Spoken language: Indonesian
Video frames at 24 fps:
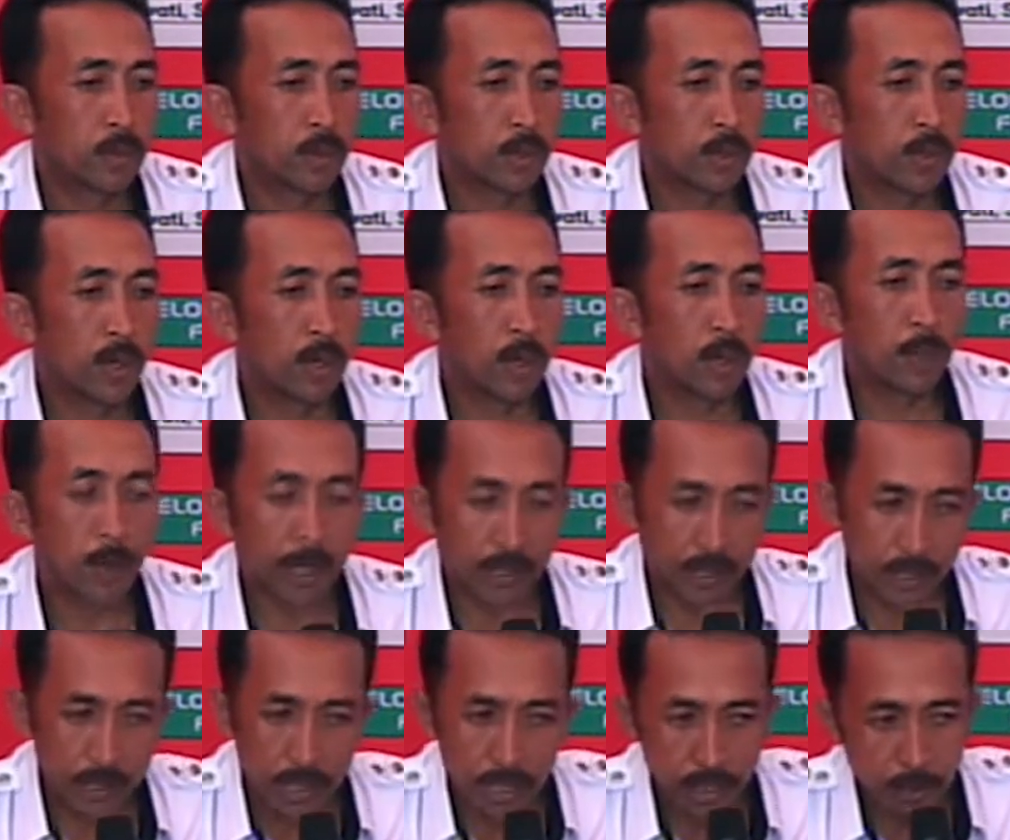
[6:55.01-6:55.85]
Eh,
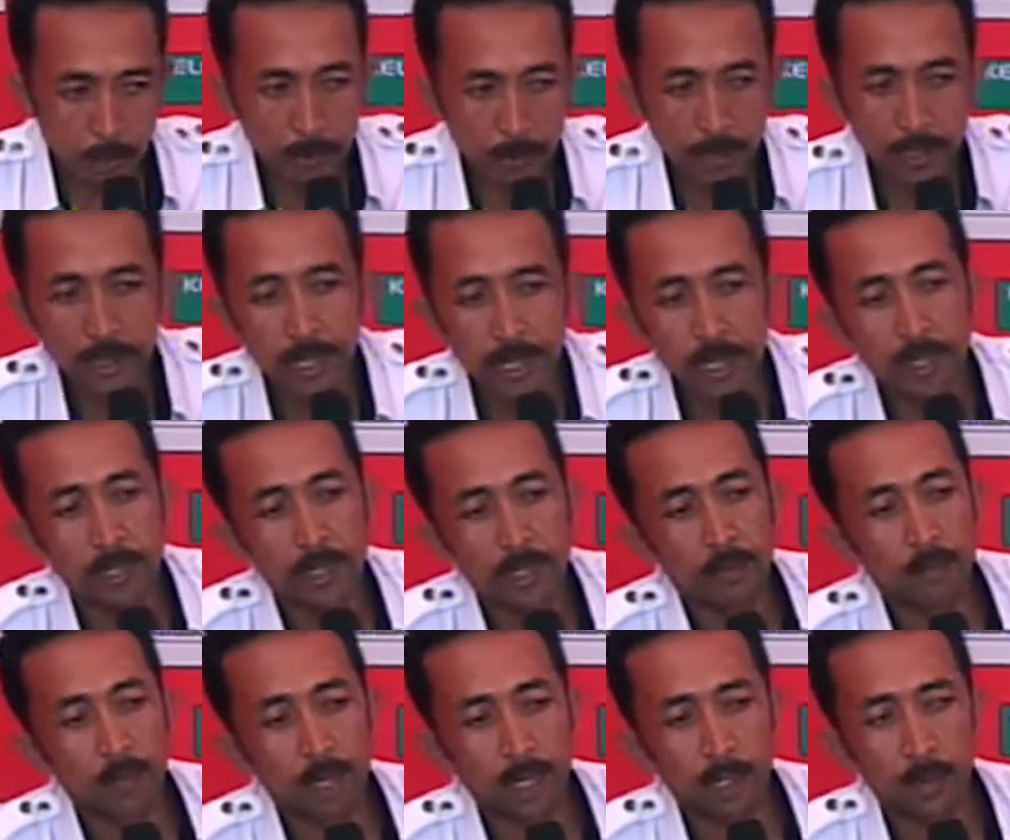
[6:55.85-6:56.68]
prosesnya persisnya seperti tadi,
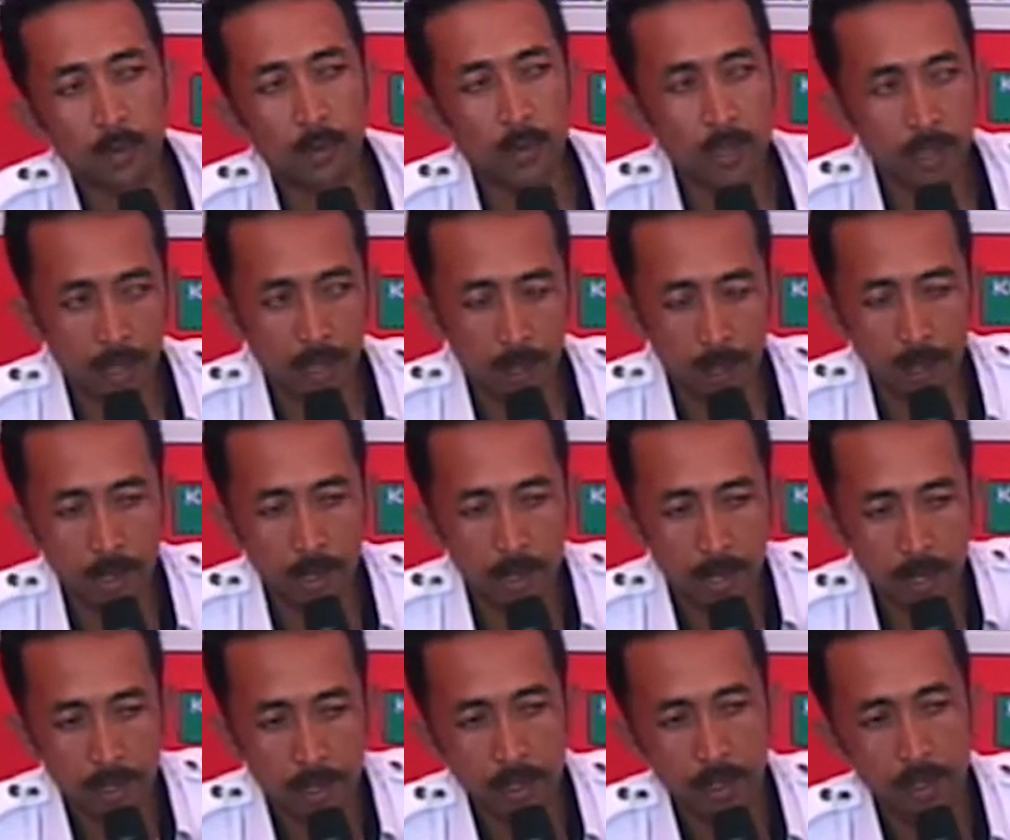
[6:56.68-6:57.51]
begitu kita
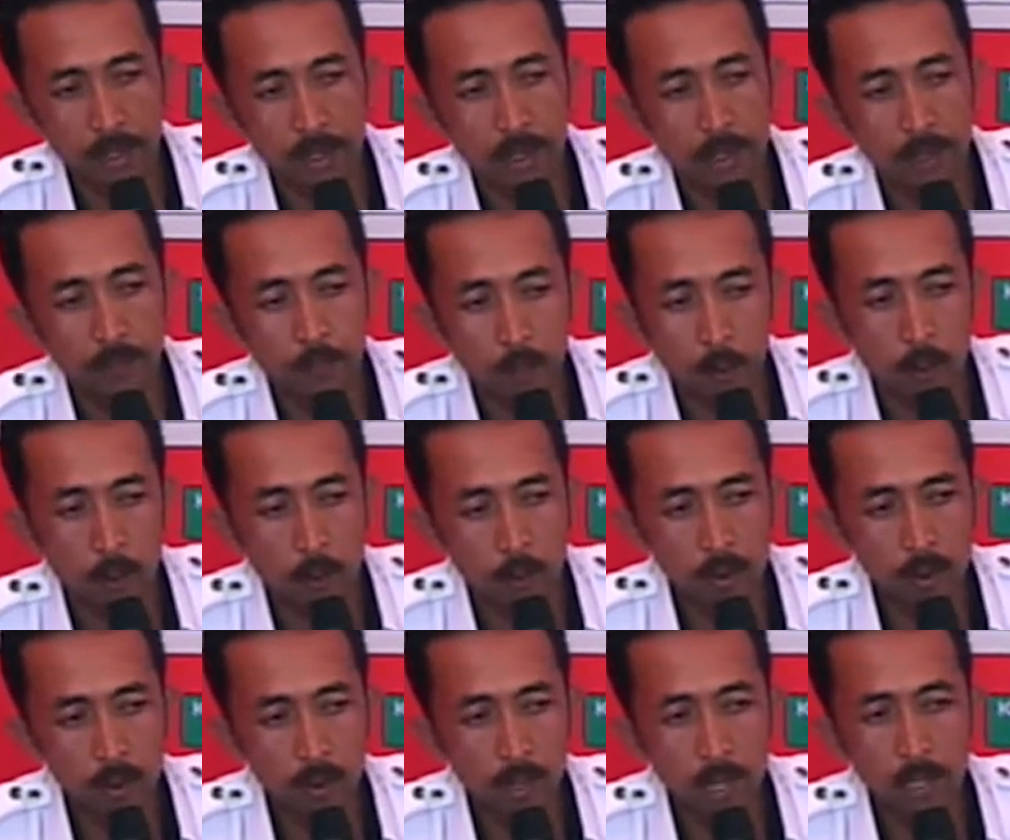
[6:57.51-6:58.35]
ambil dari
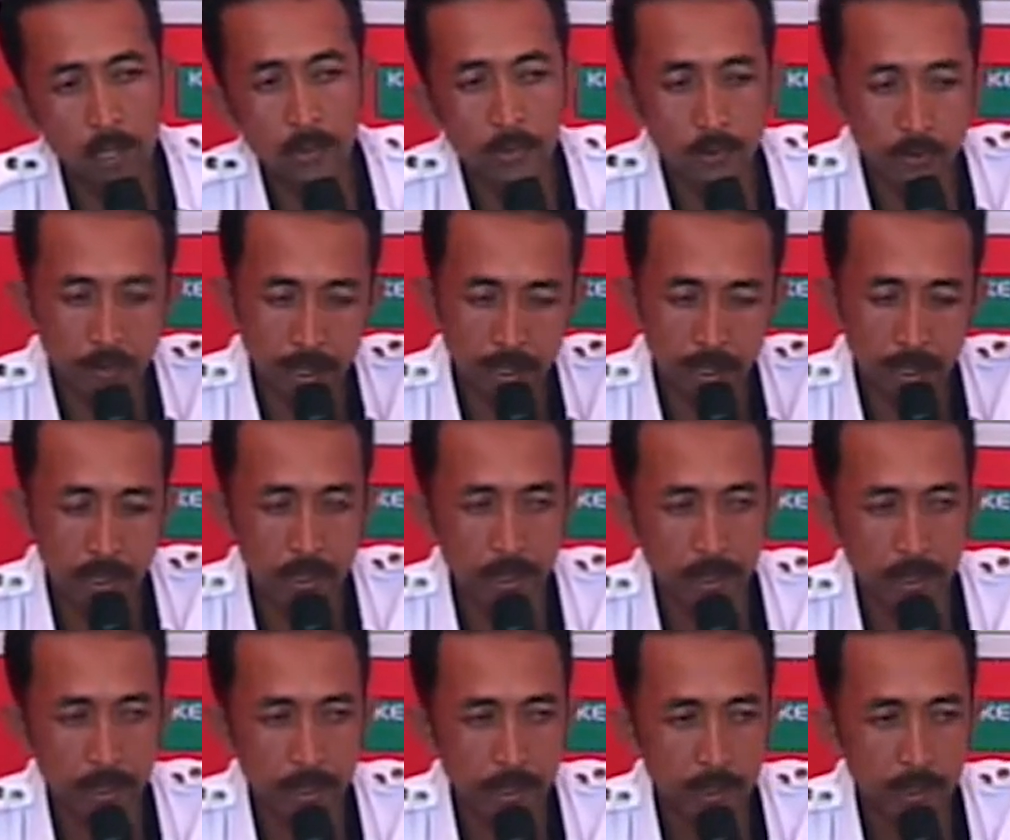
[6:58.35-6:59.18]
pohon langsung saja
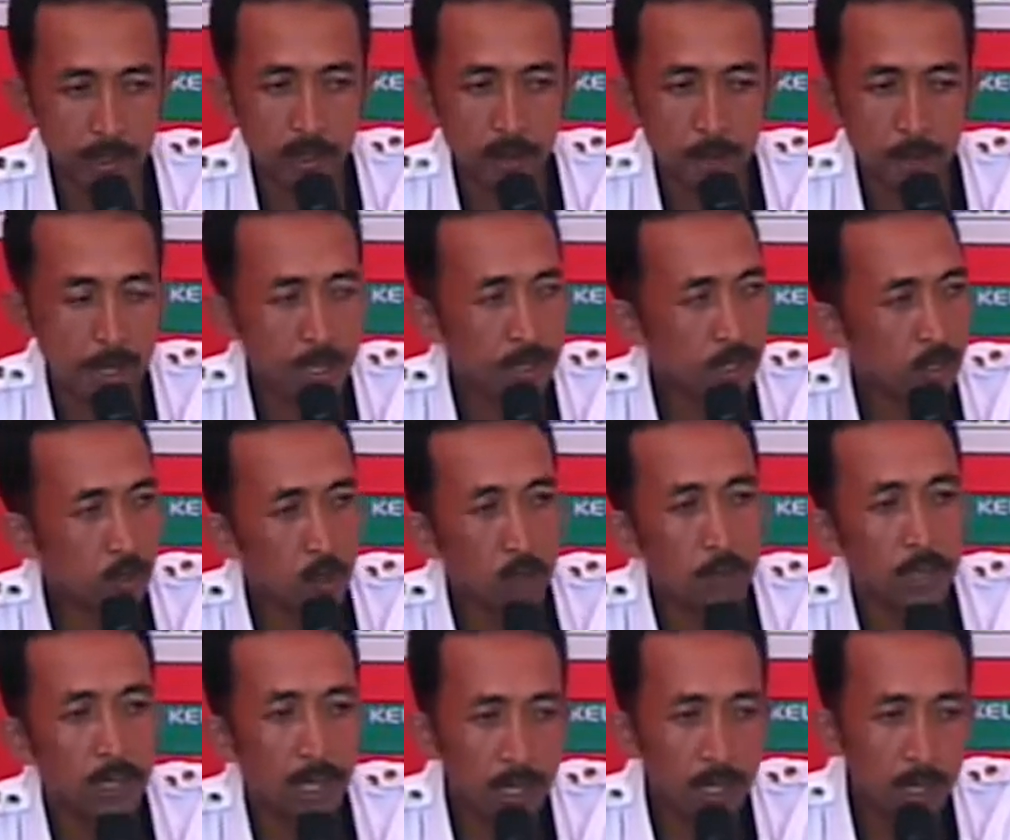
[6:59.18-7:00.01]
dikemas,
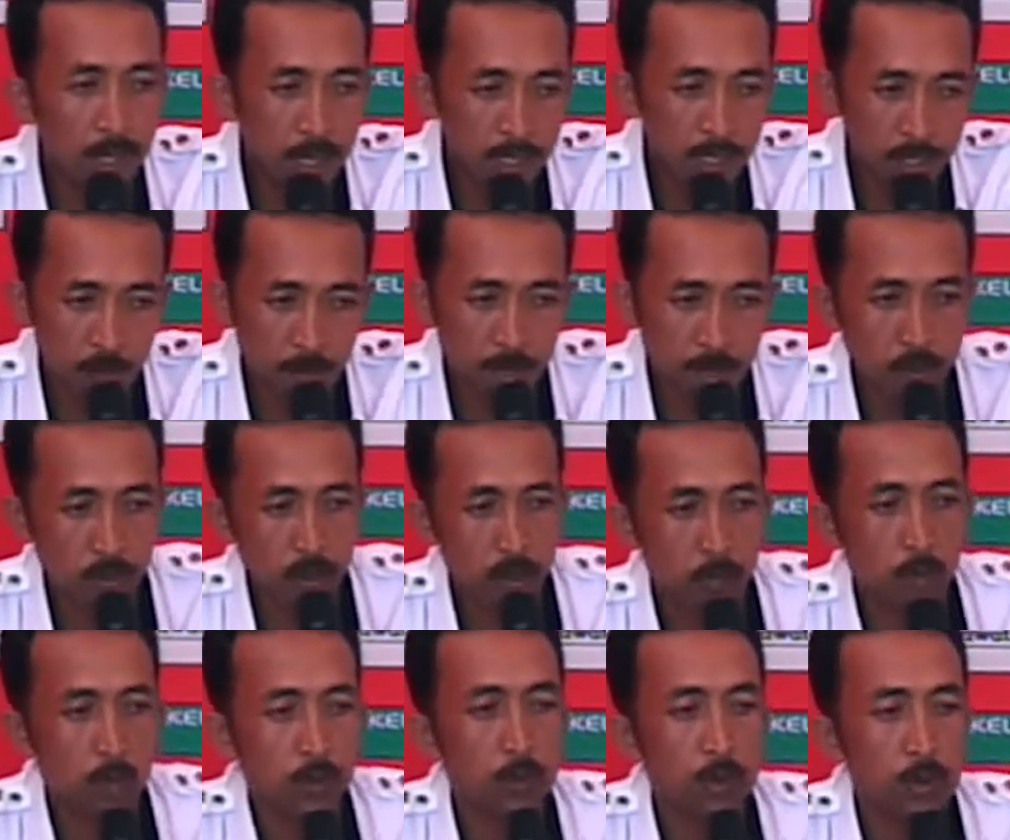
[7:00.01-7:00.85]
kemudian kasih masuk
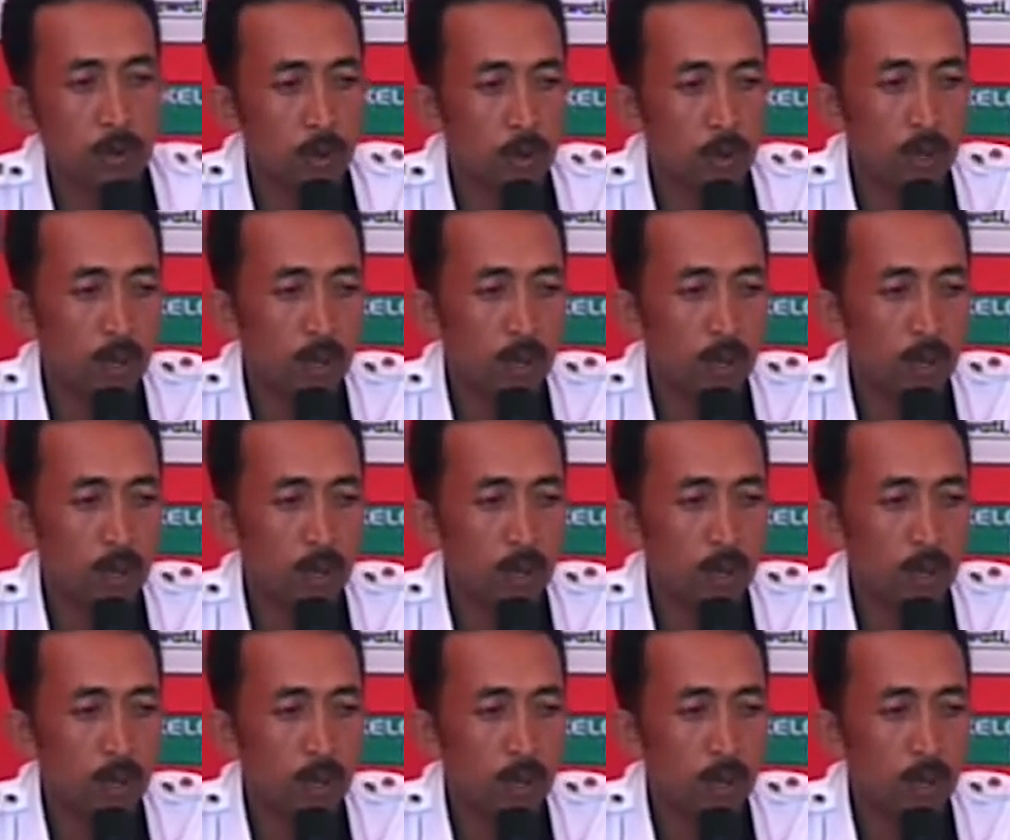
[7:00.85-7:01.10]
di botol,